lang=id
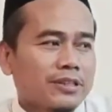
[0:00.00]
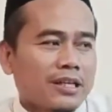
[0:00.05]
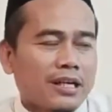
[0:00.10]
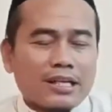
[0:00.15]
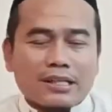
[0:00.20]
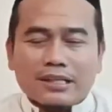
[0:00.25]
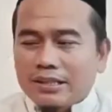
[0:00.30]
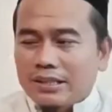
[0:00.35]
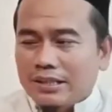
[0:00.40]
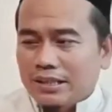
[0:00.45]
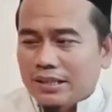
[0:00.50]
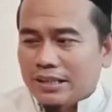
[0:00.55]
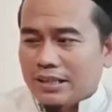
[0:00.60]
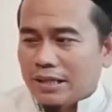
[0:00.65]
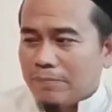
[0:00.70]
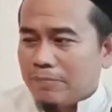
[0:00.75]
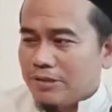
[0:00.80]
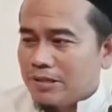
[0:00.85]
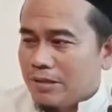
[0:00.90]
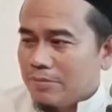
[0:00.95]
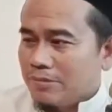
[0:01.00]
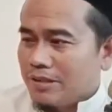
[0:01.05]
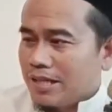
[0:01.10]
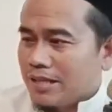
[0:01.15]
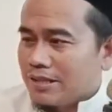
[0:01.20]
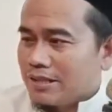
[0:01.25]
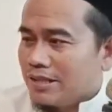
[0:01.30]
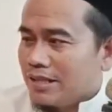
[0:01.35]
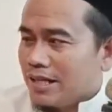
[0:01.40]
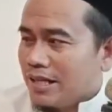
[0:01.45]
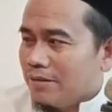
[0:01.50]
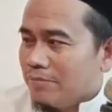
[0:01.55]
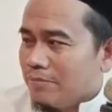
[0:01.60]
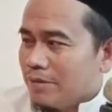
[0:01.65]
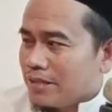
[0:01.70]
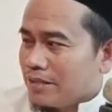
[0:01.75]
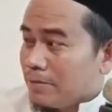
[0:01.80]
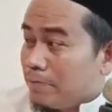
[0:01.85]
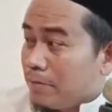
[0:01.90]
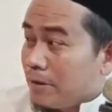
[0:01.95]
Hari ini kita bisa menyaksikan
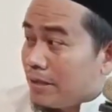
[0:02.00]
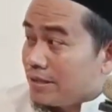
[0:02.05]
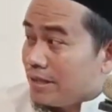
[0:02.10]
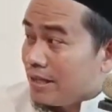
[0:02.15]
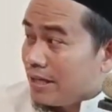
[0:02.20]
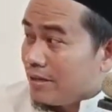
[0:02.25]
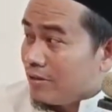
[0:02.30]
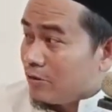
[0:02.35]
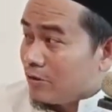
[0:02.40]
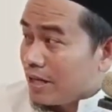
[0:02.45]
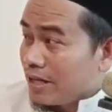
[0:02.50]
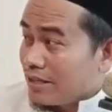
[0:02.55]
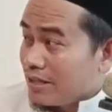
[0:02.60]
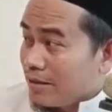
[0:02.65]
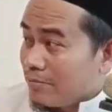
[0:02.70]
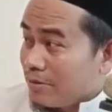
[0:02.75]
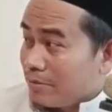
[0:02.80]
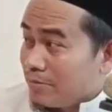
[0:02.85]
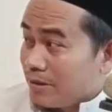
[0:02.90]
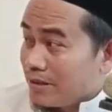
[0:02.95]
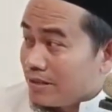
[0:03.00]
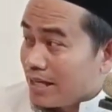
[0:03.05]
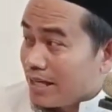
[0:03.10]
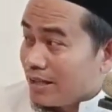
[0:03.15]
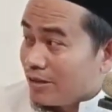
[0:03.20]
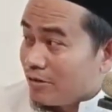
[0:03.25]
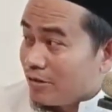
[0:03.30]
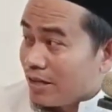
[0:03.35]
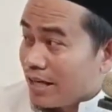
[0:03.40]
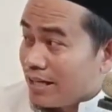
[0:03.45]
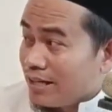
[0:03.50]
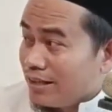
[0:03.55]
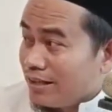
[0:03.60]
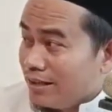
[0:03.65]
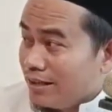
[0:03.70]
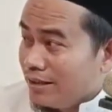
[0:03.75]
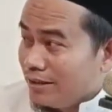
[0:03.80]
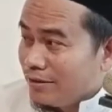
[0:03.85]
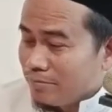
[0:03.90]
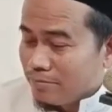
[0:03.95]
masih banyak orang yang membaca
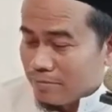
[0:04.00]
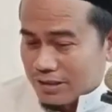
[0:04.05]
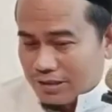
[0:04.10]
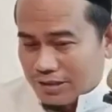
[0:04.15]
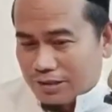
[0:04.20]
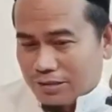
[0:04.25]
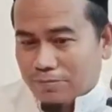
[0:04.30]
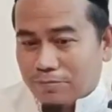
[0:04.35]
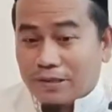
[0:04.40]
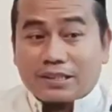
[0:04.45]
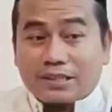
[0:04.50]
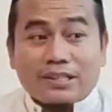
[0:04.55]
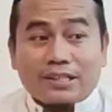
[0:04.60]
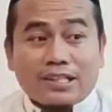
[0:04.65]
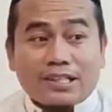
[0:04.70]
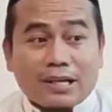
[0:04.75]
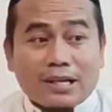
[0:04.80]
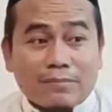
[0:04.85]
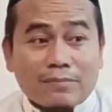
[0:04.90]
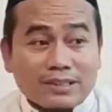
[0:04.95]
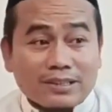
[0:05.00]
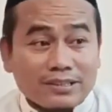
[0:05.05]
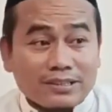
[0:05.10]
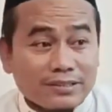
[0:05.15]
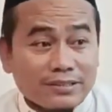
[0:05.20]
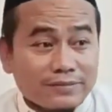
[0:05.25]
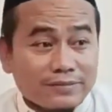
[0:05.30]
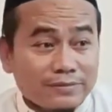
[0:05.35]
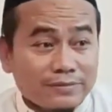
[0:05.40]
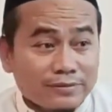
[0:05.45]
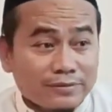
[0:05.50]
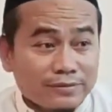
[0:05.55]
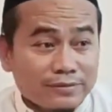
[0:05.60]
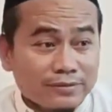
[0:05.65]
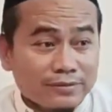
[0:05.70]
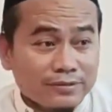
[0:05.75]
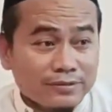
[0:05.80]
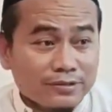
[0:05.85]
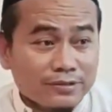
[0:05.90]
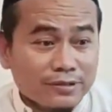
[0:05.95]
Al-Quran, masih berarti kiamat.
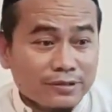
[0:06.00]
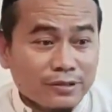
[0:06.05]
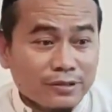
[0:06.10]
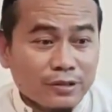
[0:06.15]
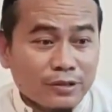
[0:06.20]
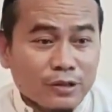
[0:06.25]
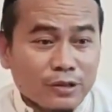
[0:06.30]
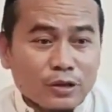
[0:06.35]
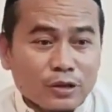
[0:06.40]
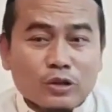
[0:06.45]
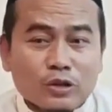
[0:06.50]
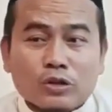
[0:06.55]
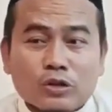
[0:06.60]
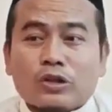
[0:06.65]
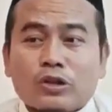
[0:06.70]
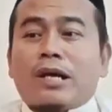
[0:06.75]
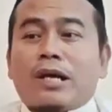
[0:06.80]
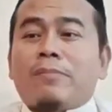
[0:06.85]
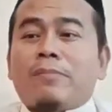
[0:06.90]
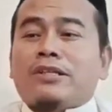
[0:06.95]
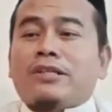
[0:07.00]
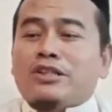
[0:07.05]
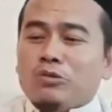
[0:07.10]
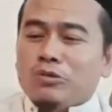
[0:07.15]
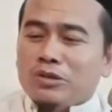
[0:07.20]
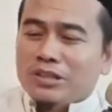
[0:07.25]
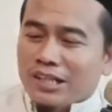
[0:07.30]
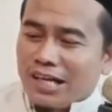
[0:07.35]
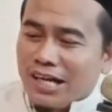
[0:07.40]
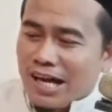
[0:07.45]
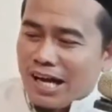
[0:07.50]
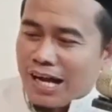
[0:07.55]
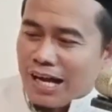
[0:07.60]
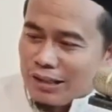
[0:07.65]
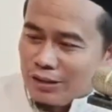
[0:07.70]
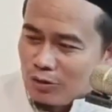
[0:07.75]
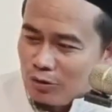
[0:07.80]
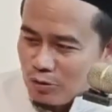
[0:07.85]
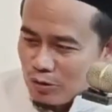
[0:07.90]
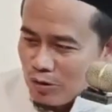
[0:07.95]
Yo kiamat itu
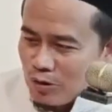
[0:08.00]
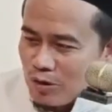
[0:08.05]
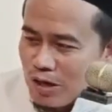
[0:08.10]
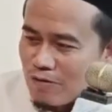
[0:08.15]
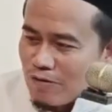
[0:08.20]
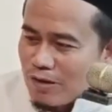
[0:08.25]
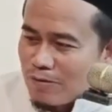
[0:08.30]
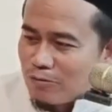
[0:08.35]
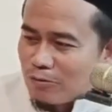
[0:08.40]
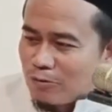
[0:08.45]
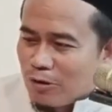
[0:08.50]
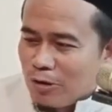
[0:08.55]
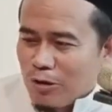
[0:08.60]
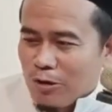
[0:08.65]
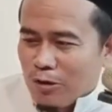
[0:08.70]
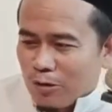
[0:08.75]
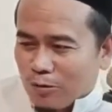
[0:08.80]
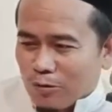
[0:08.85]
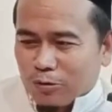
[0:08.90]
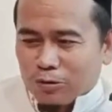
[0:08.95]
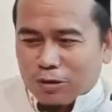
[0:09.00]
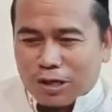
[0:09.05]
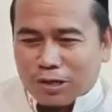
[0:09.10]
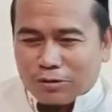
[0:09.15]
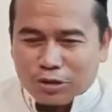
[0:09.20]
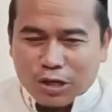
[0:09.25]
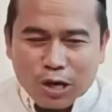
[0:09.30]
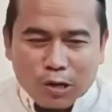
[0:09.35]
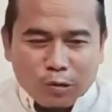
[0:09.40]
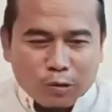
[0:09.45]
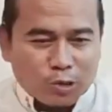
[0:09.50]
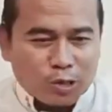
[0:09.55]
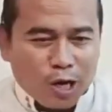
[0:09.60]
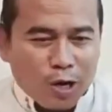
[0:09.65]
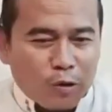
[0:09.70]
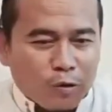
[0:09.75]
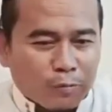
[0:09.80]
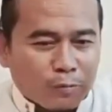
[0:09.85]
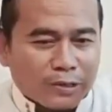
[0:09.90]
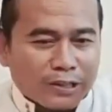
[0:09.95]
dekat kok awakmu, mau tahu
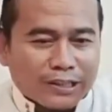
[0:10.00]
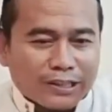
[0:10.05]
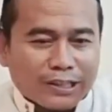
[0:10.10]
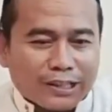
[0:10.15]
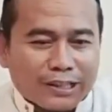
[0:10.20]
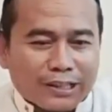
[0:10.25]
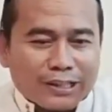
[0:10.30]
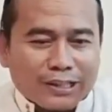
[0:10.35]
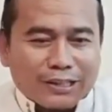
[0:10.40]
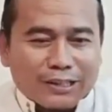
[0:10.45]
jauh-jauh bi.